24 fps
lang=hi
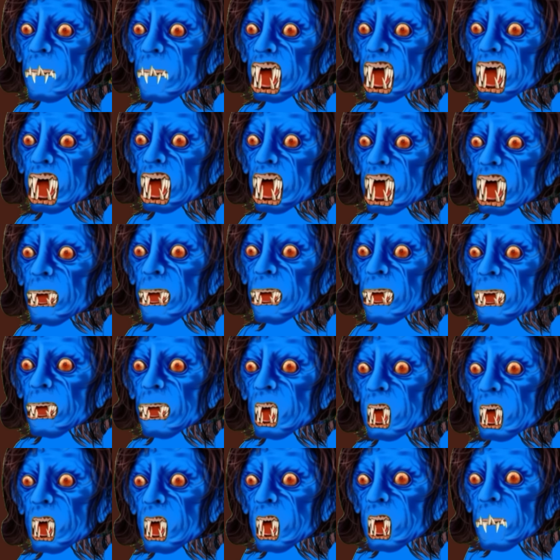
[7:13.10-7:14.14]
मैं अपनी
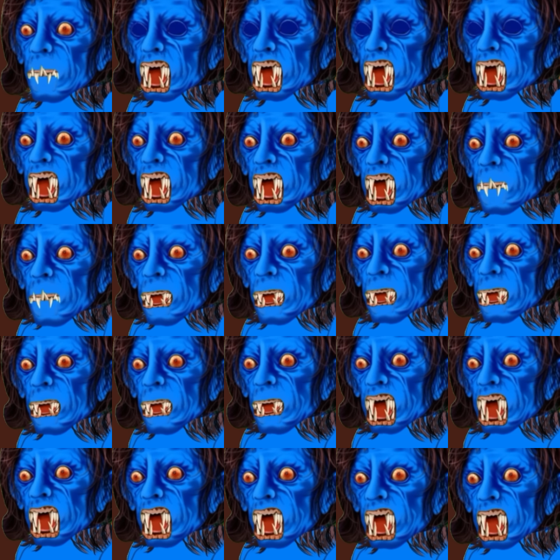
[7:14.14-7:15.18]
दुनिया का एक बहुत
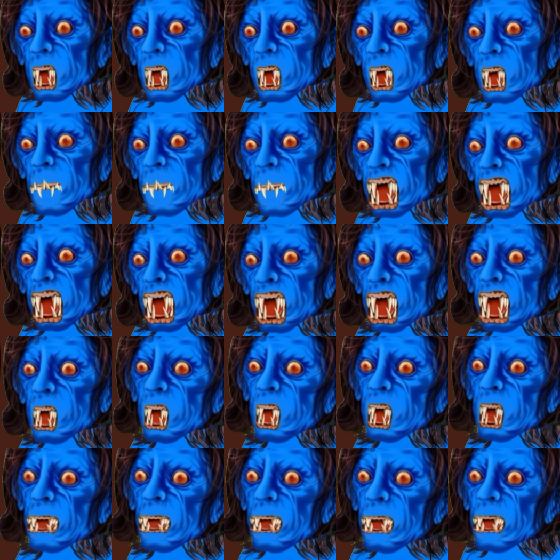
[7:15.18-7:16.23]
ही अच्छा बावर्ची
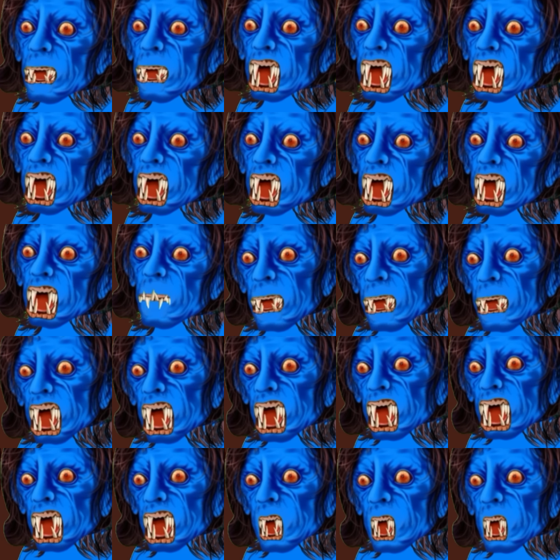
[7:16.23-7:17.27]
था और
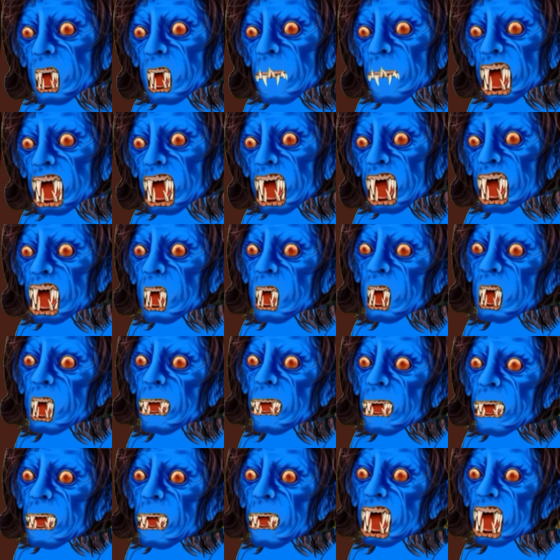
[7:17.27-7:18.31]
चुड़ैल की नजर मुझ पर
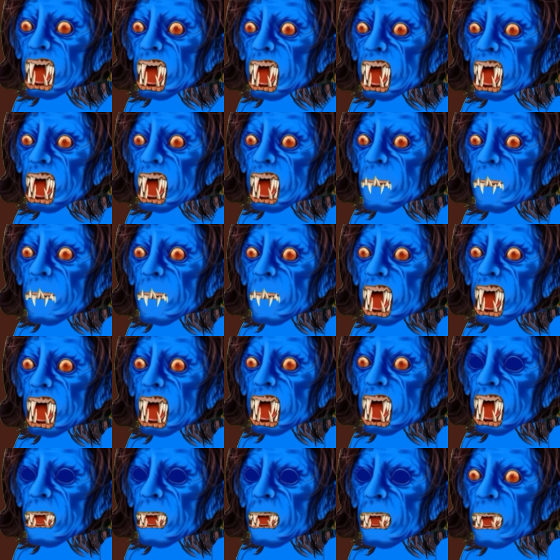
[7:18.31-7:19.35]
पड़ गई तभी
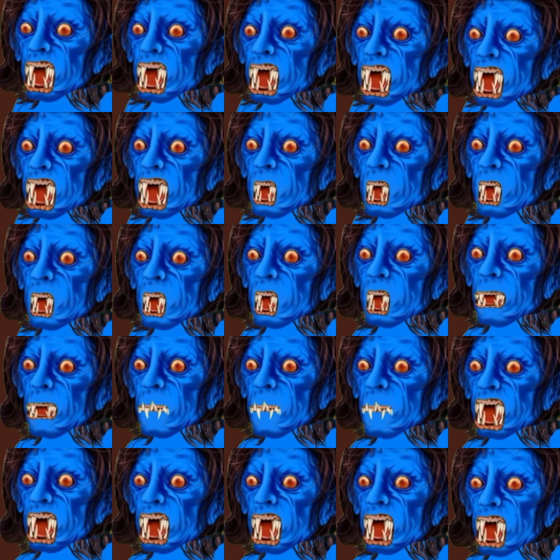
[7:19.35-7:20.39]
मैं यहाँ
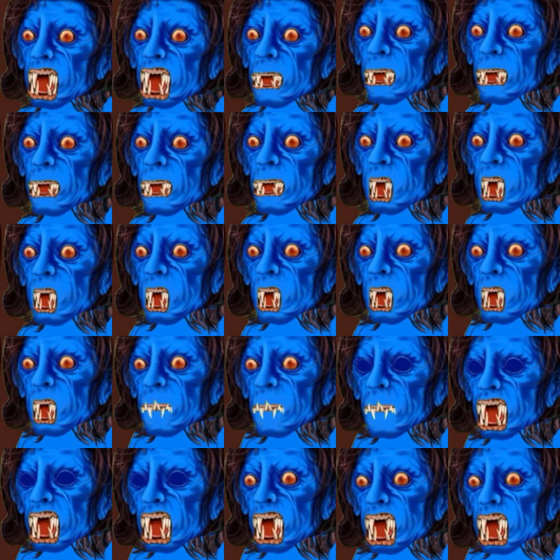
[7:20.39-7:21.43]
उसके लिए खाना
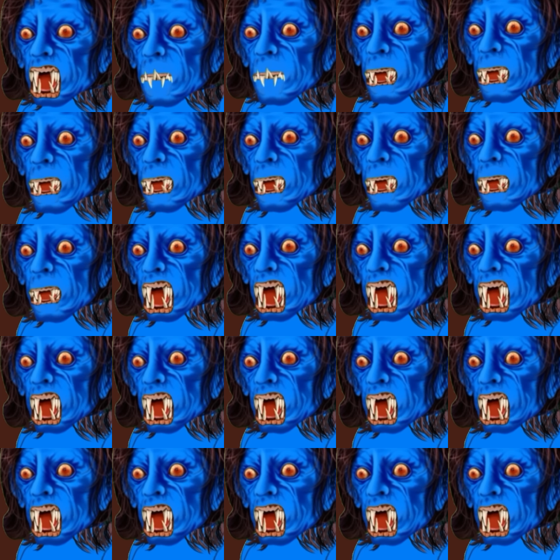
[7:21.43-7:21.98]
बनाता हूँ